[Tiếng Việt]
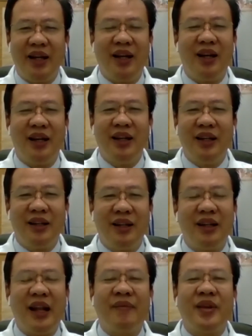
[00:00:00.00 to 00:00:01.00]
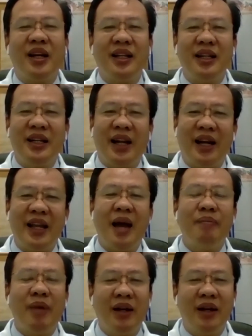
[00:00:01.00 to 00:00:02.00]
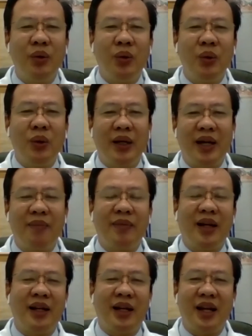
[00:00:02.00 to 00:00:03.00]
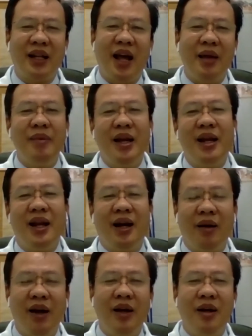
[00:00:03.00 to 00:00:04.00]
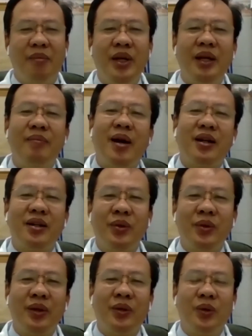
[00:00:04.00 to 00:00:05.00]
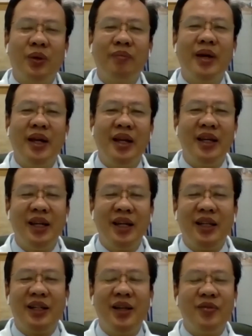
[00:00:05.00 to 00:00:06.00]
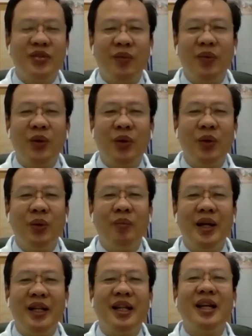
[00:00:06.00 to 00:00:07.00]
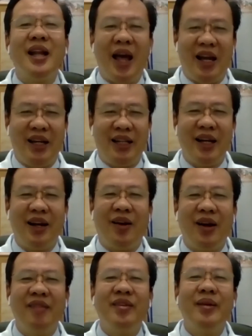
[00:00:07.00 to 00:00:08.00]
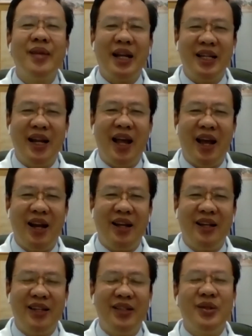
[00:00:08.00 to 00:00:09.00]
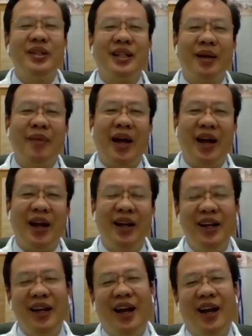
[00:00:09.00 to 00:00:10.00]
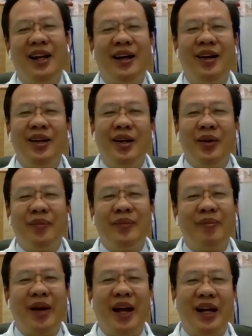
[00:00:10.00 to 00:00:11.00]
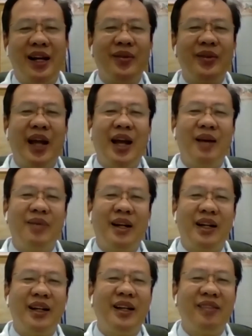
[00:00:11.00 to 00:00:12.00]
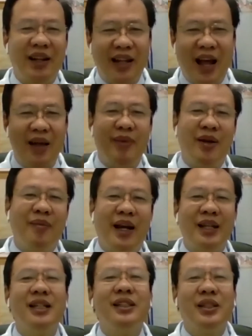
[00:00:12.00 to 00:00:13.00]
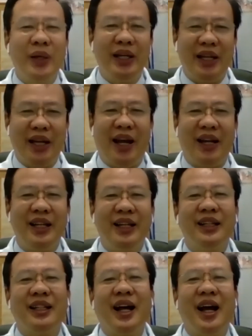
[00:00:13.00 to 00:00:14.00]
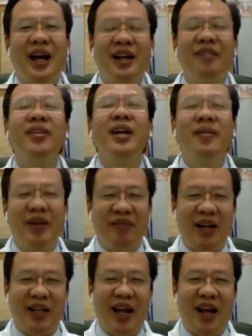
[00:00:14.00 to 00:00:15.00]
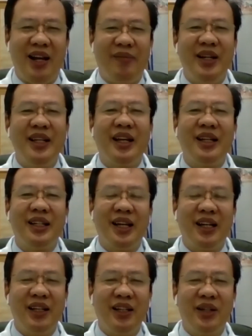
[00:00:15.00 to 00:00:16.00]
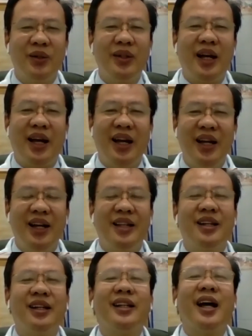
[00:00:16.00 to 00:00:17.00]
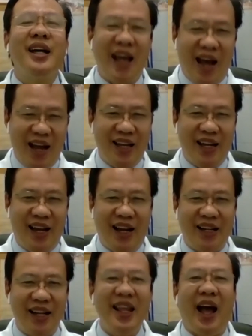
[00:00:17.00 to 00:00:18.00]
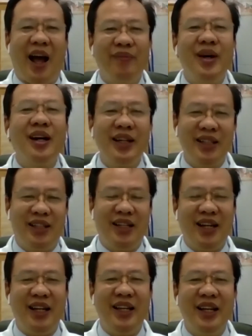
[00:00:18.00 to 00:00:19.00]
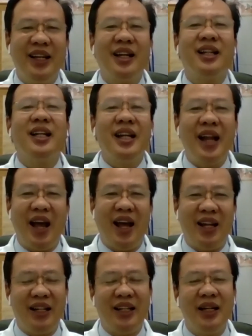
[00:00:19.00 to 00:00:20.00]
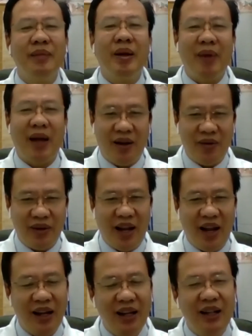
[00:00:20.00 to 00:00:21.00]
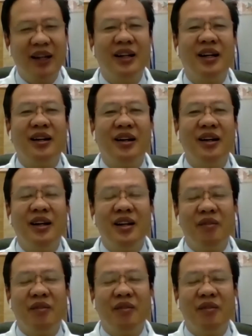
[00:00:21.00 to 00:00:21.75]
à, nó làm cho cái tình trạng da mình nó luôn luôn ở trong trạng, trạng thái bị là bí bách luôn luôn cũng bị tiếp xúc luôn luôn bị tì đè người ta gọi là viêm da tì đè ví dụ như ta mang hay là mình mang cái khẩu trang mà trên cái bàn tay mình mang thường xuyên chẳng hạn thì người ta hay có viêm cái bàn tay bởi vậy người ta nghiên cứu ra những cái tay giả chẳng hạn để giảm bớt những cái cái tỳ đề thành thử mình mang khẩu trang nó